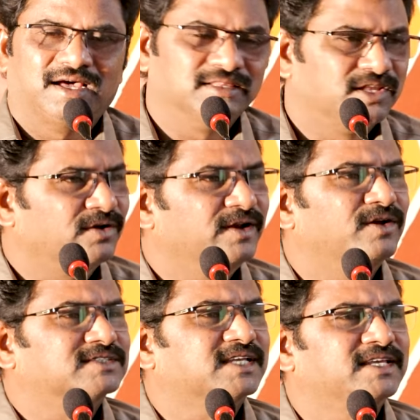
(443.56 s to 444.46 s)
అందరూ
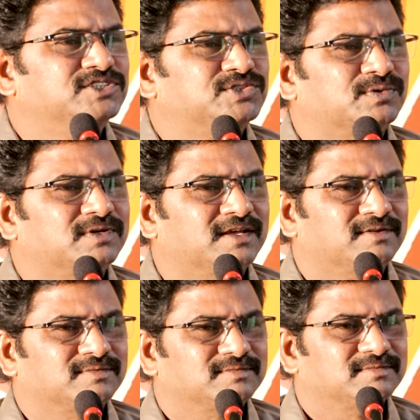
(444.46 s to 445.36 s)
నిన్ను
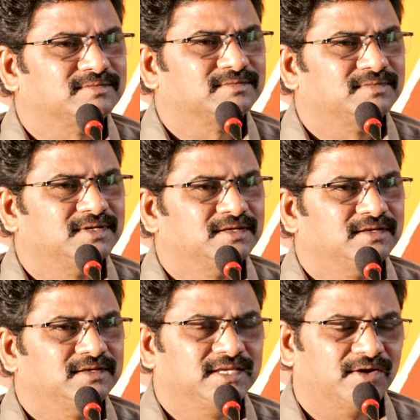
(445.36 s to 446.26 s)
అసహించుకుంటారు
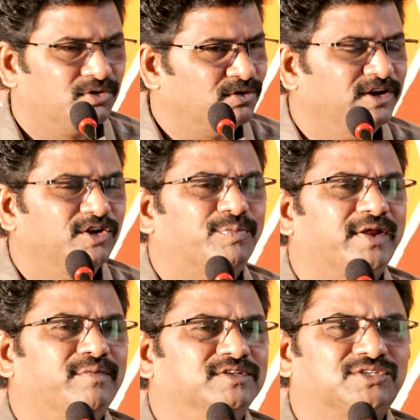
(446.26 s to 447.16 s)
ఎవరు నిన్ను
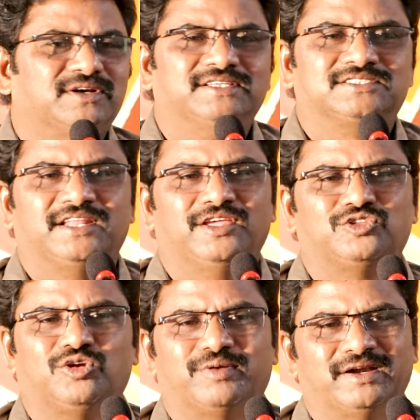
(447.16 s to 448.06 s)
ప్రేమించరు నీ
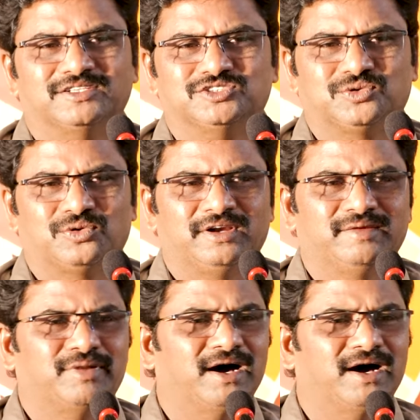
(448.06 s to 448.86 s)
స్నేహితులు పట్టించుకోరు నీ